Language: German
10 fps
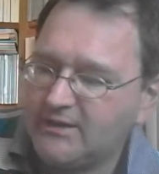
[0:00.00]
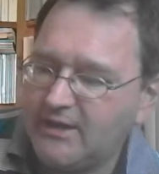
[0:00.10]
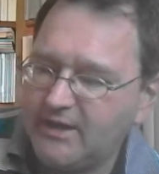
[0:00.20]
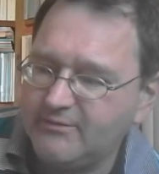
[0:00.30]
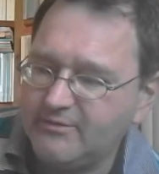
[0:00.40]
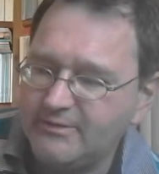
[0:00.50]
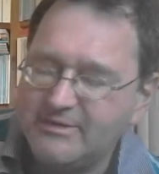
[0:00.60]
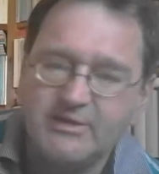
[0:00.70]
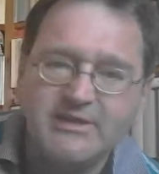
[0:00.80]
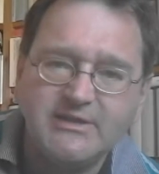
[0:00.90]
Da werden
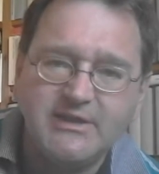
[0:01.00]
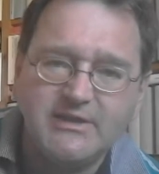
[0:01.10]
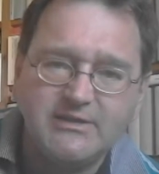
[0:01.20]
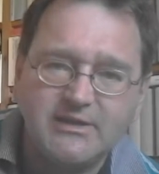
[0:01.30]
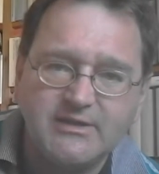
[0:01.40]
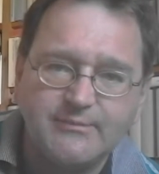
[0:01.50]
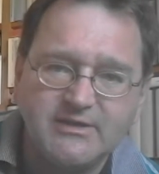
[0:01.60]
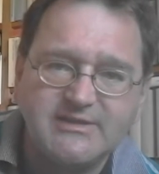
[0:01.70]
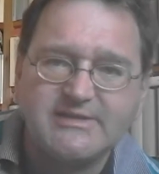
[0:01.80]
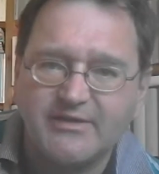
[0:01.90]
wir hingehen. Ähm,
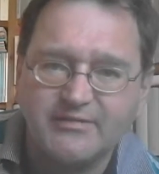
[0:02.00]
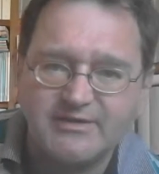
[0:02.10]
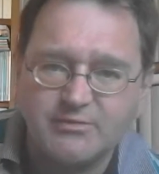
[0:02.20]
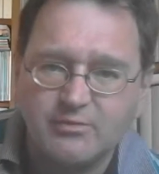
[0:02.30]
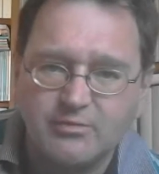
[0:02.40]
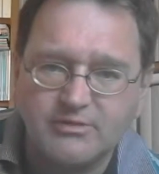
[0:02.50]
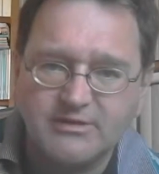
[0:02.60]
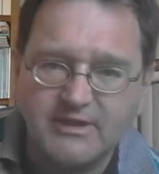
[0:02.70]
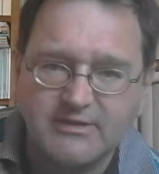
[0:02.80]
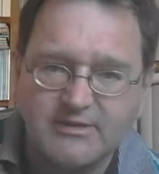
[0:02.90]
es ist einfach so
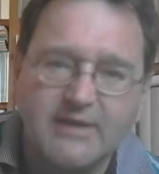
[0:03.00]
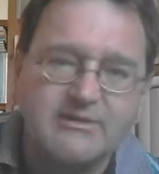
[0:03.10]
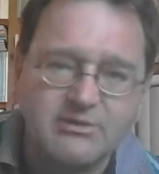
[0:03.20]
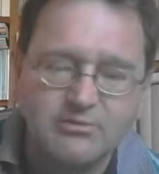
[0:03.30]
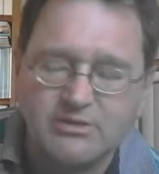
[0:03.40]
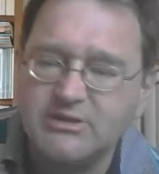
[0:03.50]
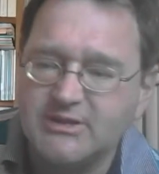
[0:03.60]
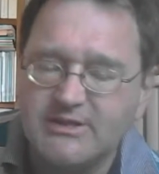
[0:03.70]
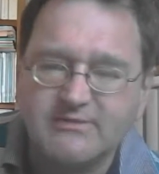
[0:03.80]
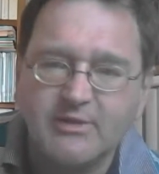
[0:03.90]
und dann kann ich natürlich nicht
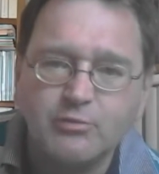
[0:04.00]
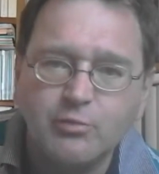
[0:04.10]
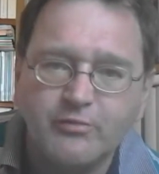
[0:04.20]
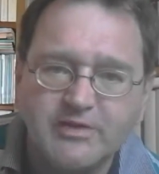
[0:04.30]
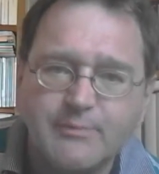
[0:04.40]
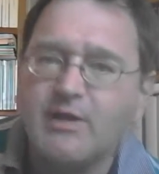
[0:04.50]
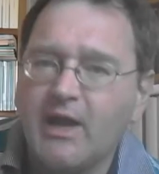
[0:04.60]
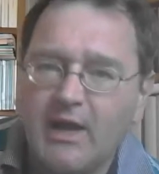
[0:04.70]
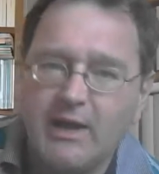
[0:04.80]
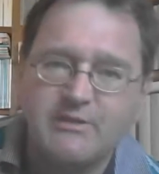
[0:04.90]
lesen, wäre unhöflich.
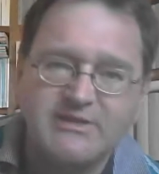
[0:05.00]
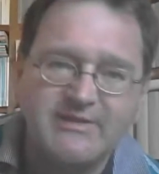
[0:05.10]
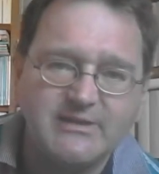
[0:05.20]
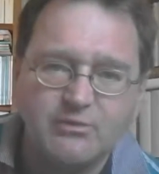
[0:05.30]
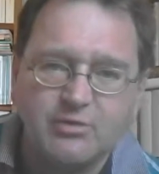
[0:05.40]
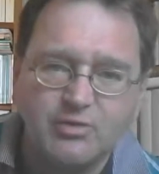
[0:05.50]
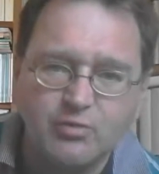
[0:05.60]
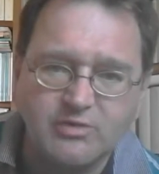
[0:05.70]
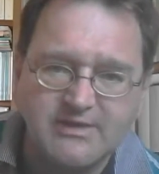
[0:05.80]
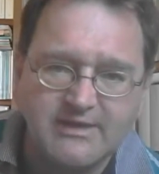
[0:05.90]
Aber ich werde noch
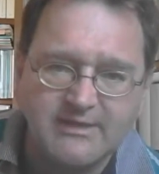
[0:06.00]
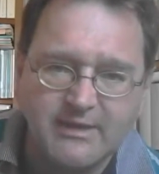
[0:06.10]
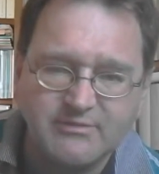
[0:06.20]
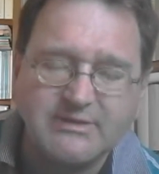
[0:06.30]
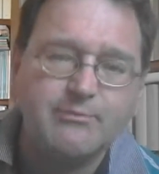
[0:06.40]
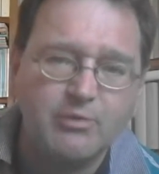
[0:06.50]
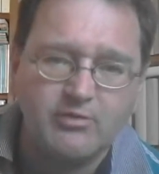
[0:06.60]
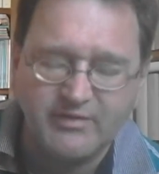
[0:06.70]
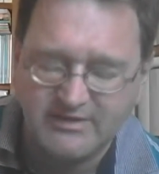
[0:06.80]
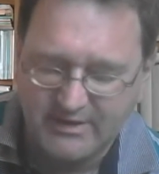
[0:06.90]
genug Zeit haben, denn ab
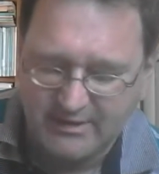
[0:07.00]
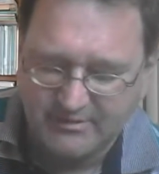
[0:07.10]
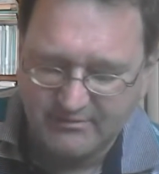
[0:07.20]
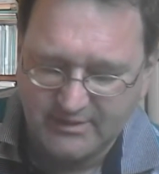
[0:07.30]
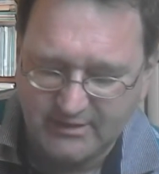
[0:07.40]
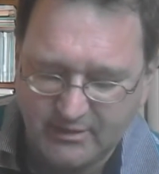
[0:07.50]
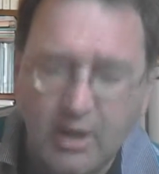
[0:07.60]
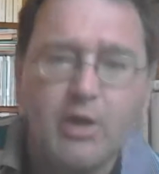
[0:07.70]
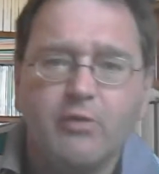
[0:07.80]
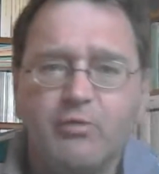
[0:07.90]
morgen fängt die Arbeit wieder an.
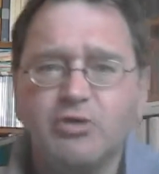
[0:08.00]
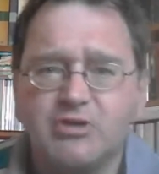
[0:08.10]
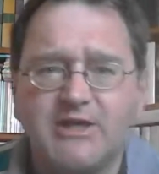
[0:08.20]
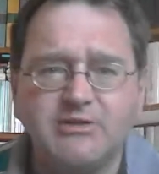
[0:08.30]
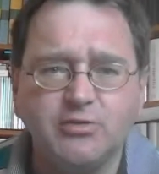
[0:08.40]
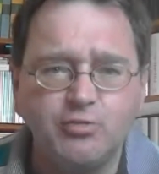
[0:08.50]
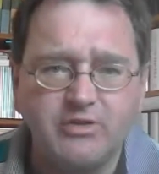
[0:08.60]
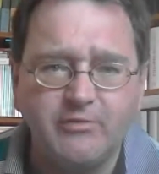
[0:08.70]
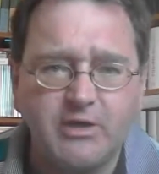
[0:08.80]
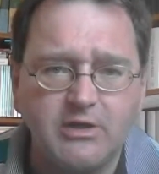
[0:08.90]
Wünsche euch alle eine
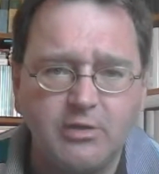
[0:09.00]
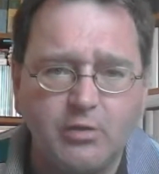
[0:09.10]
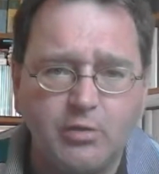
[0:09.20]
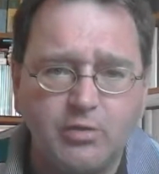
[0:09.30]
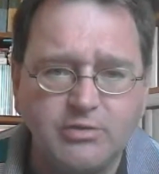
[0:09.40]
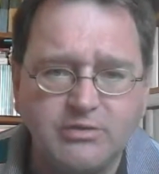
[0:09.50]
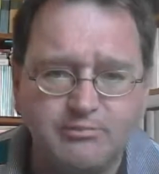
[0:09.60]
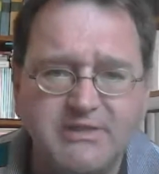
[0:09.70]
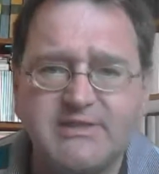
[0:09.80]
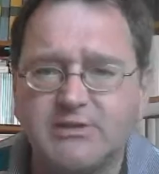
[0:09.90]
gute Woche
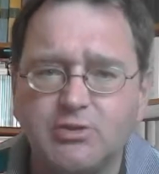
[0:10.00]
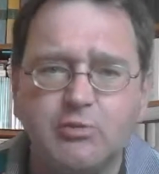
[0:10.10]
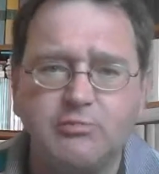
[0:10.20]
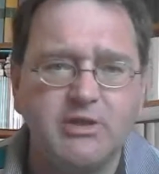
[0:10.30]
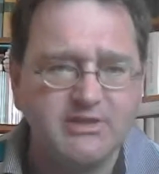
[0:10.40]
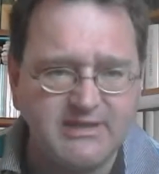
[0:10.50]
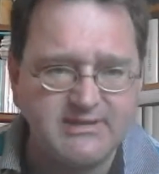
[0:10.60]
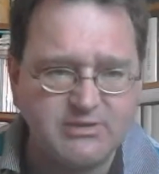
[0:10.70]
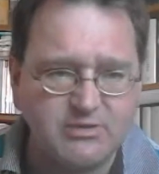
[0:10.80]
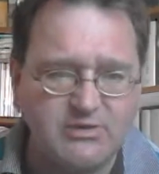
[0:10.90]
und bis zum
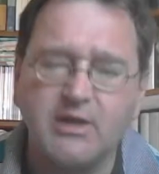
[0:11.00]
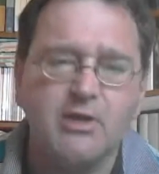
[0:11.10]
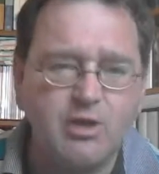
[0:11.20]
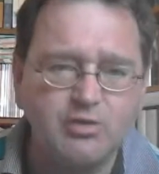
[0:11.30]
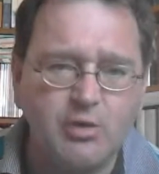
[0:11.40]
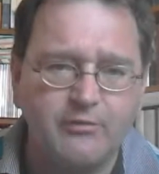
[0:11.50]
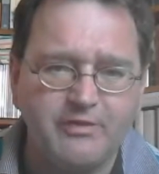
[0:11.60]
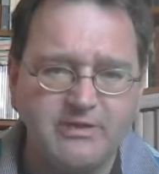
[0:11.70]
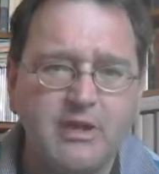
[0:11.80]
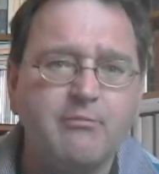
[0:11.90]
nächsten Sonntag, so
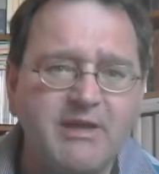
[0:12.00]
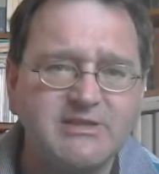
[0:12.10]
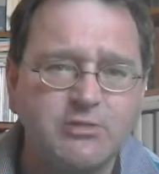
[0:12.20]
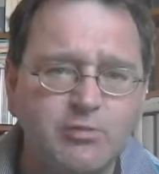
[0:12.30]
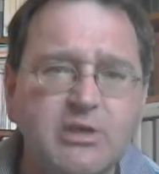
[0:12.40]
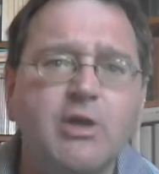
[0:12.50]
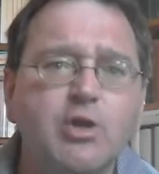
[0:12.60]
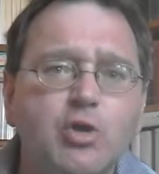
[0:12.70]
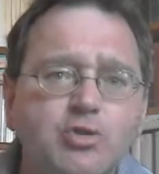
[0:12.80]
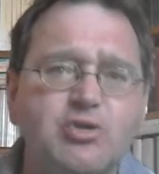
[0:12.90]
hoffe ich. Macht's gut
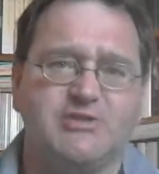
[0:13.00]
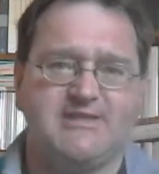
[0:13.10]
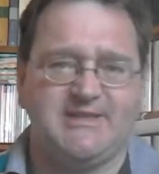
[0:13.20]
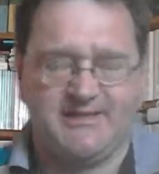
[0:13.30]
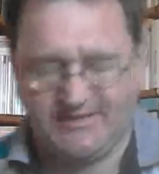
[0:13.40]
und tschüss.